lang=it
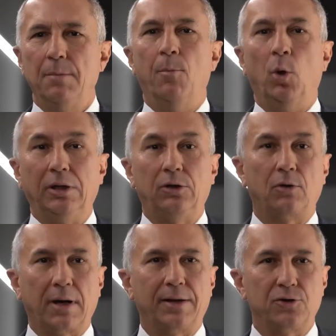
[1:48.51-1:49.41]

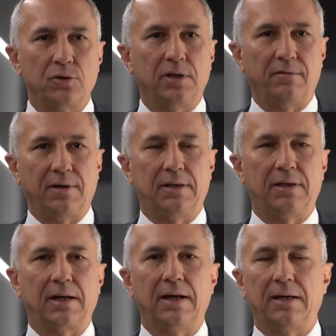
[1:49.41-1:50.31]
monitoraggio di
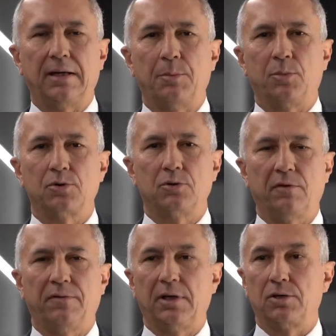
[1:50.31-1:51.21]
eventi rari che
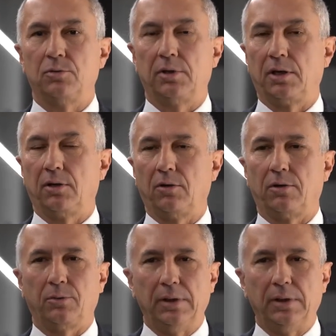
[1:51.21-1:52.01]
possono avvenire sul territorio.